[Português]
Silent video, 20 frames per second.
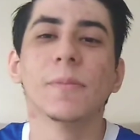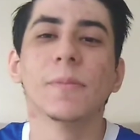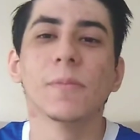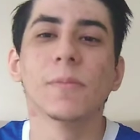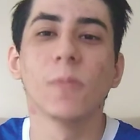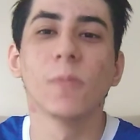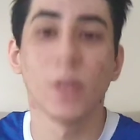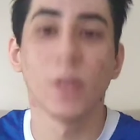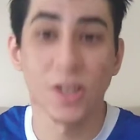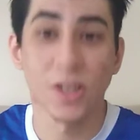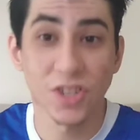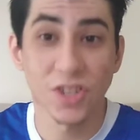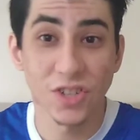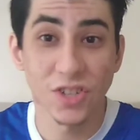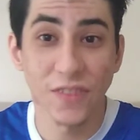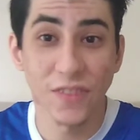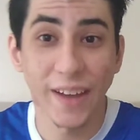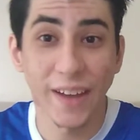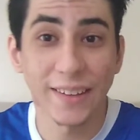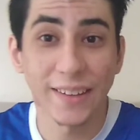quando a gente
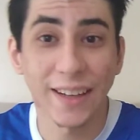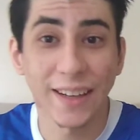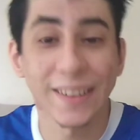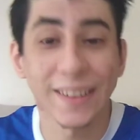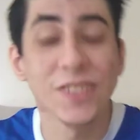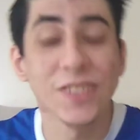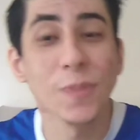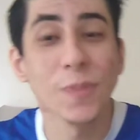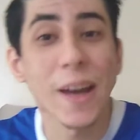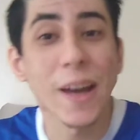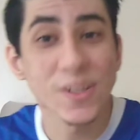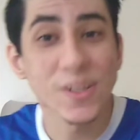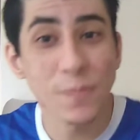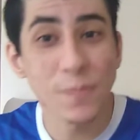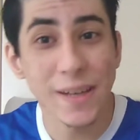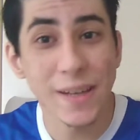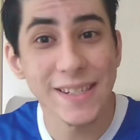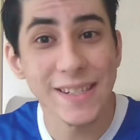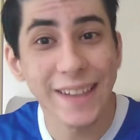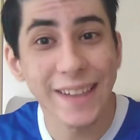vê a entrada de mais um
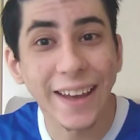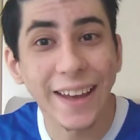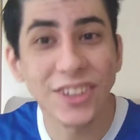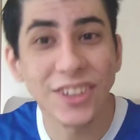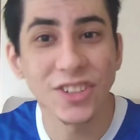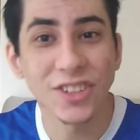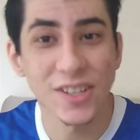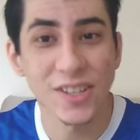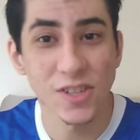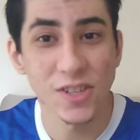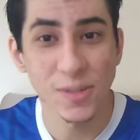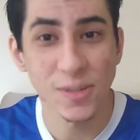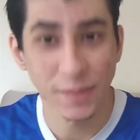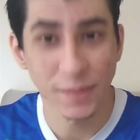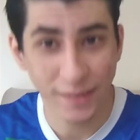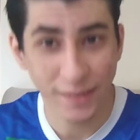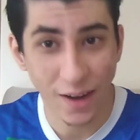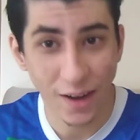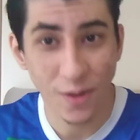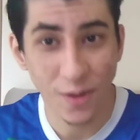paciente nesse
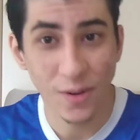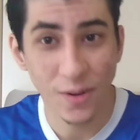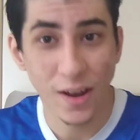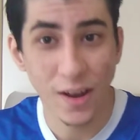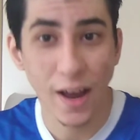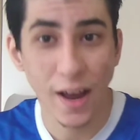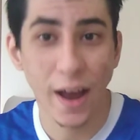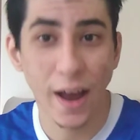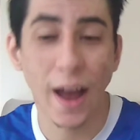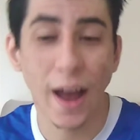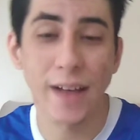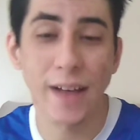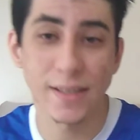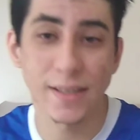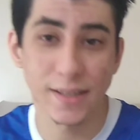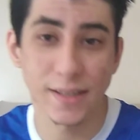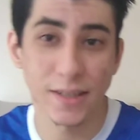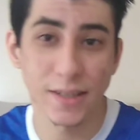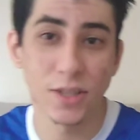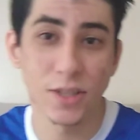hospital, a
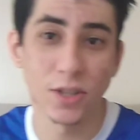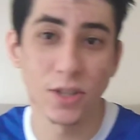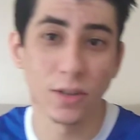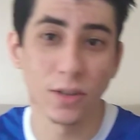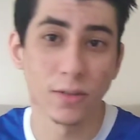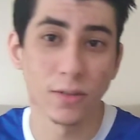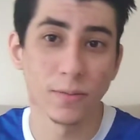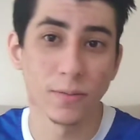Cid.